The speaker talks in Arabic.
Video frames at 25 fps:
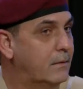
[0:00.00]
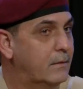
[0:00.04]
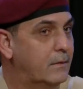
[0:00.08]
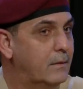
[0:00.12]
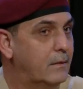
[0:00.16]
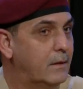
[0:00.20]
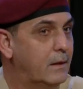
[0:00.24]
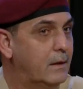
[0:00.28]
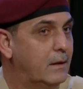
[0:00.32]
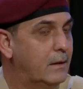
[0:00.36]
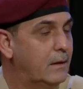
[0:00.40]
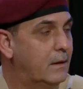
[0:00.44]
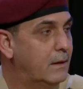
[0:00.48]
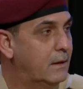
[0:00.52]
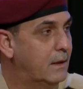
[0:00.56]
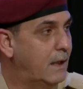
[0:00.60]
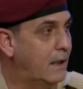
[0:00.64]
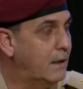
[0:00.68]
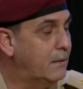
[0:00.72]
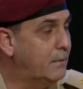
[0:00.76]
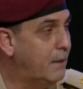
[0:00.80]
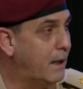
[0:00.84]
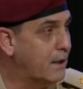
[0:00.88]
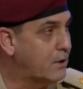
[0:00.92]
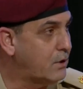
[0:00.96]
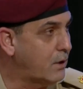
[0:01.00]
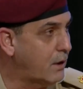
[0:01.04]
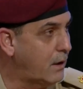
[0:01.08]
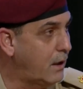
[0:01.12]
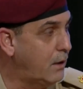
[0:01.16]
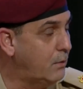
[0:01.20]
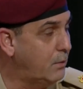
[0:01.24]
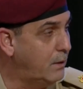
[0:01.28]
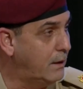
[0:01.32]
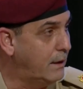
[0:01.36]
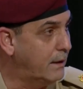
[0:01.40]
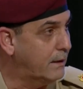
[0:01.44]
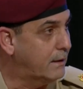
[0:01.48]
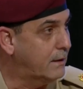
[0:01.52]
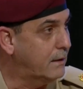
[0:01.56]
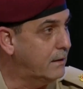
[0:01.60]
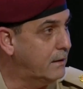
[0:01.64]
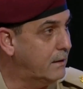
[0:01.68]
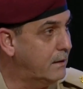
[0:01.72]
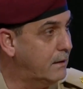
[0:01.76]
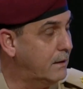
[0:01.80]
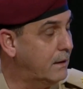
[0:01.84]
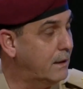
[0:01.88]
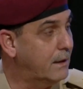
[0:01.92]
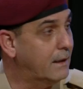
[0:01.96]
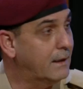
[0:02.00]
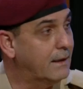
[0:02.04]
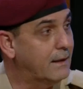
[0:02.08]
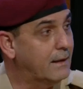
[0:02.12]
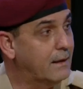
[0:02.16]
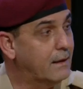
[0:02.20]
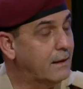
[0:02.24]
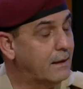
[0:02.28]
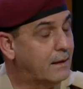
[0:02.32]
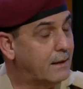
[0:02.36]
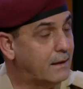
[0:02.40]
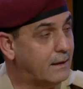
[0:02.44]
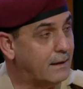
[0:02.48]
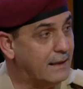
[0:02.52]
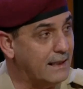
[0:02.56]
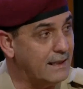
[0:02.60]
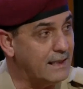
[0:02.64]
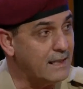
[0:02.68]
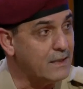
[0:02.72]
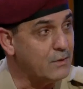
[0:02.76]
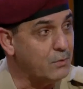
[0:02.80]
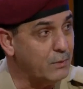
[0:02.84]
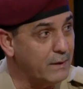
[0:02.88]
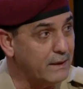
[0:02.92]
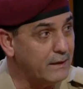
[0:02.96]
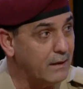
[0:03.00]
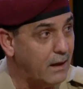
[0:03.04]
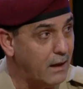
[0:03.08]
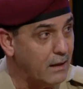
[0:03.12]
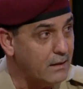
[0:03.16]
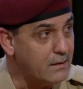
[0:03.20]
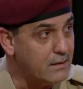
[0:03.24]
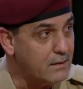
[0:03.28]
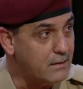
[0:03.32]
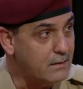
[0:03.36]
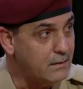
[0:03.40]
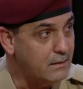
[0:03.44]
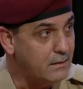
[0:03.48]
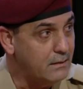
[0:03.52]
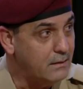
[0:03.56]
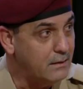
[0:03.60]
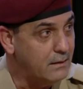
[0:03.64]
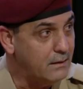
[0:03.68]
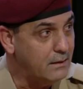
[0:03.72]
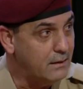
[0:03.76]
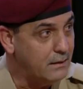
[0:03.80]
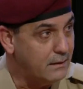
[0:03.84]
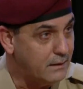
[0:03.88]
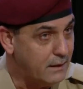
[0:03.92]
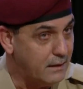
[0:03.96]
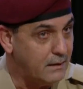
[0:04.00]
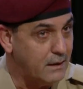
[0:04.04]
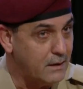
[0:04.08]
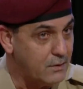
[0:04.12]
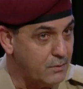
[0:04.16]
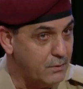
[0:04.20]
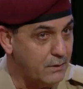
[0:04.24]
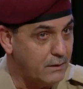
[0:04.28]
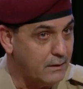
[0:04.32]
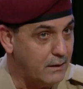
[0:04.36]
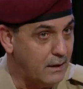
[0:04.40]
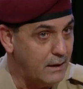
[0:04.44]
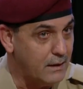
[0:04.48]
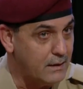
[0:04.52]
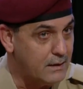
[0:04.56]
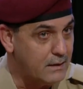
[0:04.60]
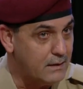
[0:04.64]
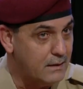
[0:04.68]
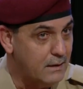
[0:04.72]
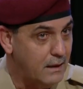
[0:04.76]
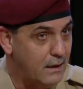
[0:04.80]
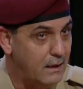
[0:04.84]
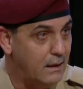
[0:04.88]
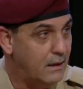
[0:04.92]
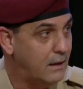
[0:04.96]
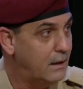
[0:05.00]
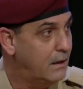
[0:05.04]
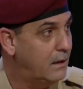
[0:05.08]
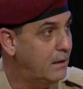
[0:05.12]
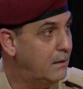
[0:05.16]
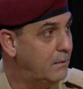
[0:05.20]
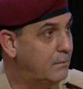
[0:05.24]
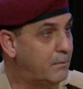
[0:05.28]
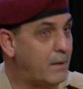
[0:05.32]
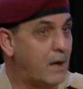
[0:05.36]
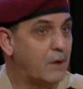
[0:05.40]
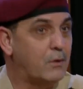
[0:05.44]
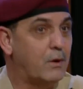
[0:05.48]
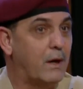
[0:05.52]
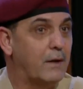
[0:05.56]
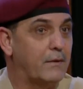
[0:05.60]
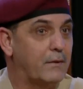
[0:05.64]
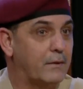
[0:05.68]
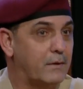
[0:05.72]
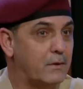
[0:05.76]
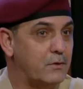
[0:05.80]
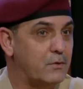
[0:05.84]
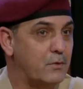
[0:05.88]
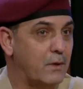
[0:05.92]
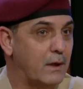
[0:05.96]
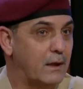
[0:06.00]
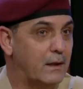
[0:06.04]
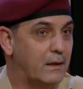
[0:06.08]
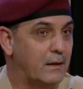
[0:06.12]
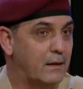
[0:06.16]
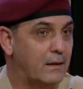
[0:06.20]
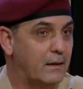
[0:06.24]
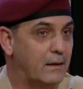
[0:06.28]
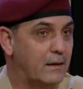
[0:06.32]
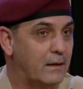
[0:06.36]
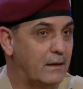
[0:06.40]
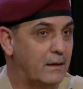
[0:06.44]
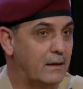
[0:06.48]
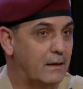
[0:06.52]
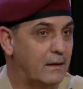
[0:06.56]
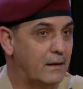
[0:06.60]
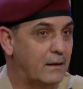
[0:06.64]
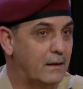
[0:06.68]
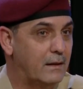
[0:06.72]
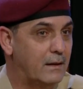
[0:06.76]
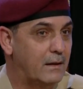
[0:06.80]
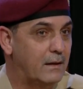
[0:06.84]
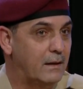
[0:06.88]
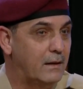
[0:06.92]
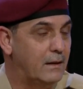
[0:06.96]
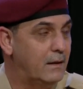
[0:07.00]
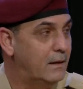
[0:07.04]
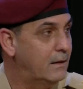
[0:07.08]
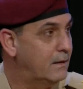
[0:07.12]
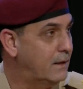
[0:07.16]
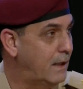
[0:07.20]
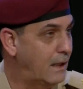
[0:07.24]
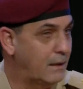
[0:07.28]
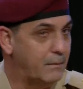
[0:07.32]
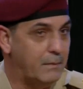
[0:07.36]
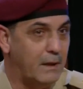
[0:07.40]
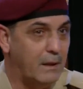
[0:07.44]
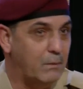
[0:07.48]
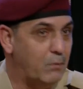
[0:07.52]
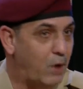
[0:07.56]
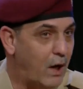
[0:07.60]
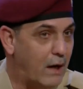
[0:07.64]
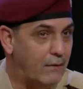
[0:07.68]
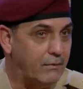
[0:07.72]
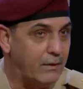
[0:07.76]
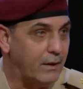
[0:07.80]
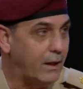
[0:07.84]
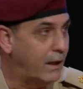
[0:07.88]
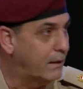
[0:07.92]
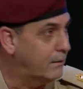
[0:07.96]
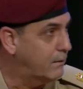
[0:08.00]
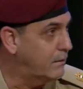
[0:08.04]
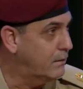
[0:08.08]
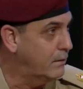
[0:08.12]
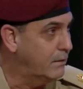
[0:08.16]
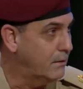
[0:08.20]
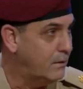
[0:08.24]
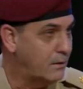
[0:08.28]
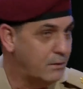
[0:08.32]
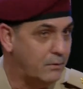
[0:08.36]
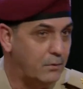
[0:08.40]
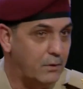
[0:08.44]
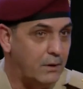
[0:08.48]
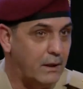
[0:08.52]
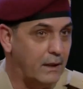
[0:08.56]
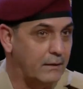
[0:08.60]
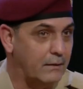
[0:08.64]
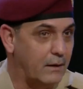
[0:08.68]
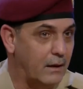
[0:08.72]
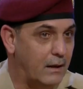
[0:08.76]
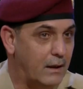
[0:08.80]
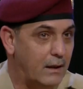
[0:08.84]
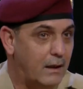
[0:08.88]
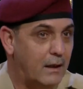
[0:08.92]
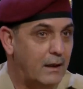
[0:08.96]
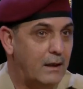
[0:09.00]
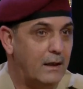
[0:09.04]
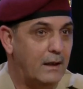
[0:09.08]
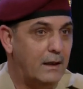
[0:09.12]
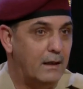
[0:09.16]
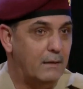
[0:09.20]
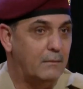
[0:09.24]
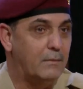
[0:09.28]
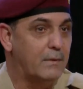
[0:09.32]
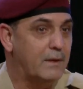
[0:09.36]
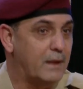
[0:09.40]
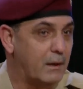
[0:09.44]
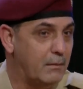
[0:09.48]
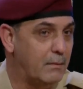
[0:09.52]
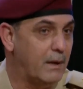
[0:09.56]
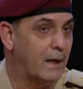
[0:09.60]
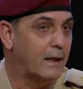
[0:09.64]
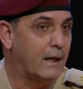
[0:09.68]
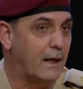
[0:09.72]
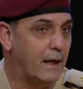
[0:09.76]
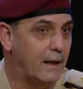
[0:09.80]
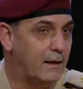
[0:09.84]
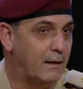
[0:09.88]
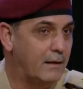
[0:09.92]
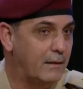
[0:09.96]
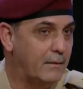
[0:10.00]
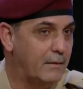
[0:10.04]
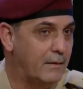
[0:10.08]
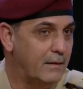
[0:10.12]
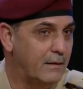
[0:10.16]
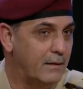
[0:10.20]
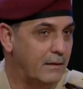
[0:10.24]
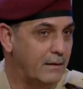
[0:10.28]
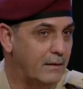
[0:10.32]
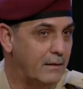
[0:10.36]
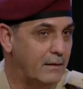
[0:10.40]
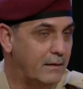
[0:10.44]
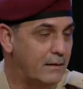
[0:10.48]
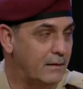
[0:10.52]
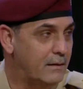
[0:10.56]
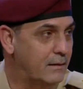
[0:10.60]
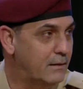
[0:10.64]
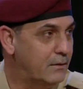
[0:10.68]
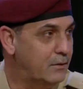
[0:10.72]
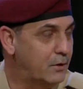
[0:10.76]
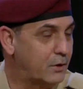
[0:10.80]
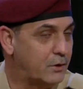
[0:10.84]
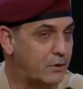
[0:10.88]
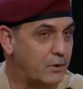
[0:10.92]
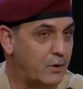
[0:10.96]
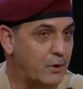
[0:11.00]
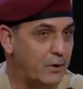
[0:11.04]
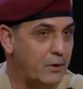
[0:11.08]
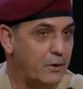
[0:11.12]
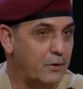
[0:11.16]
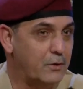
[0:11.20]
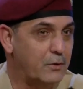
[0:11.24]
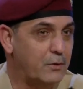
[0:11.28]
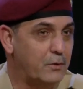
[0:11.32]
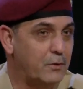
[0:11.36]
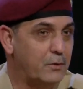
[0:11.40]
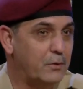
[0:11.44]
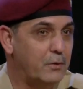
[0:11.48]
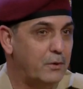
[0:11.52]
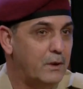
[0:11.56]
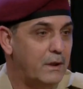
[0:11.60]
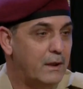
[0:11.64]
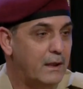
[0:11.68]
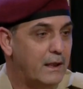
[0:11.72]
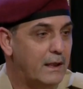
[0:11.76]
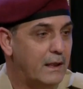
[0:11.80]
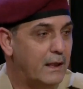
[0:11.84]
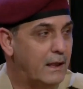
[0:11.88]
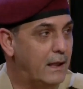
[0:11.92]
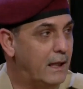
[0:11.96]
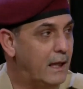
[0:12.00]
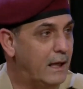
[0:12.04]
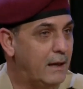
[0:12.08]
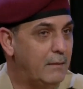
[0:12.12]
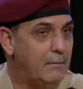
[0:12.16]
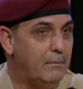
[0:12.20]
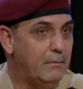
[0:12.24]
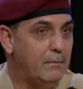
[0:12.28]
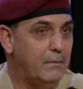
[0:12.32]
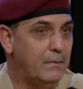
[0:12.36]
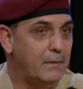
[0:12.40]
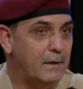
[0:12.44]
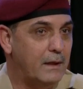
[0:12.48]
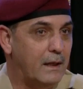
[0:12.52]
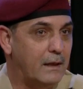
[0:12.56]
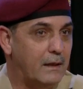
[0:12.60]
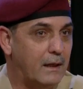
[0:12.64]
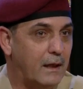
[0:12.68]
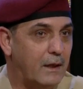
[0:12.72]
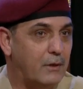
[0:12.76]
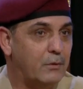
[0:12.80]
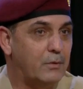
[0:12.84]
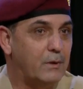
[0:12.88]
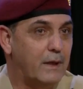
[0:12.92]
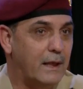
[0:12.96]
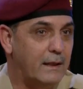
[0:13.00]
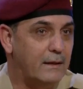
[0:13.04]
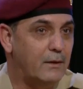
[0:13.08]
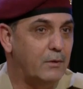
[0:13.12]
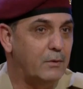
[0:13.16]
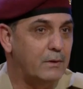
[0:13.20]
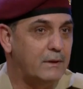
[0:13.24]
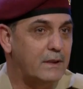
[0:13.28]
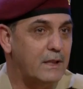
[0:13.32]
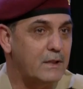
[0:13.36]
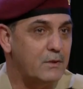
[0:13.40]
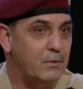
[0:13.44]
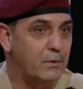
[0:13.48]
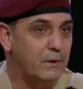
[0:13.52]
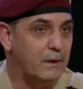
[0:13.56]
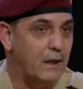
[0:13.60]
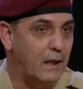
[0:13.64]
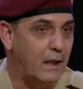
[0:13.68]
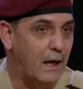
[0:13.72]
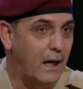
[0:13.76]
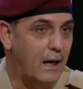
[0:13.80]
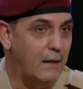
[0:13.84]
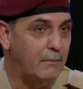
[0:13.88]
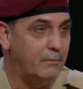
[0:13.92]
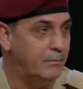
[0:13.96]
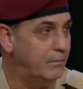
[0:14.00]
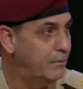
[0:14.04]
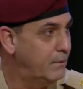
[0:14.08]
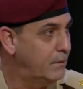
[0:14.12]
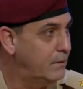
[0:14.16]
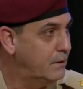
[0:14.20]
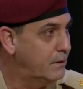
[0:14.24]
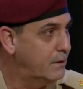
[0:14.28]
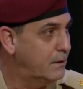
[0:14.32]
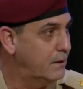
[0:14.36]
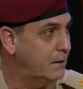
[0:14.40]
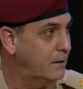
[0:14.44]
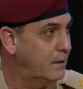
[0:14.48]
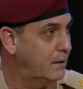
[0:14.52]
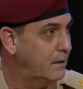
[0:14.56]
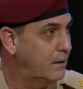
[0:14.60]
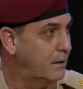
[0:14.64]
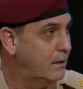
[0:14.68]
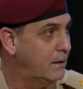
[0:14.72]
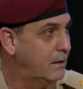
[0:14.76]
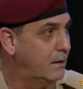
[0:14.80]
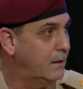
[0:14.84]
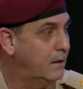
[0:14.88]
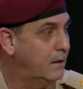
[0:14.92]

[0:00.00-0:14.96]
نقدر نن يعني باكر اولا الكوادر الاعلاميه تتجول كتصويت خاص م. كتصويت خاص ماكو حظر تجوال يعني بين المحافظات قطع مثل ما قال آه، الدكتور انه الاهم يعني راح يكون ادنى بالعام. العام بالعام اقدر